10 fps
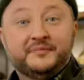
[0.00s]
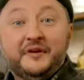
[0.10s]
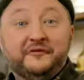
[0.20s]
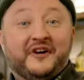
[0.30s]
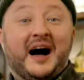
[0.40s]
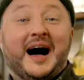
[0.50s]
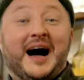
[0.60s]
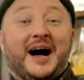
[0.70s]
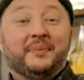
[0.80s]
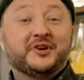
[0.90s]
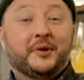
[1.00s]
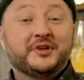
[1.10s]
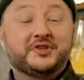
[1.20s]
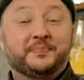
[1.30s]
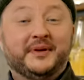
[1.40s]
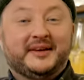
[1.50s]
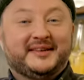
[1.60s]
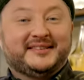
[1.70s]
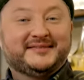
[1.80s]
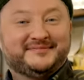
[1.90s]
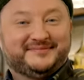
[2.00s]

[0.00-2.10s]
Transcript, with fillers: Die Farbe kommt ins Spiel.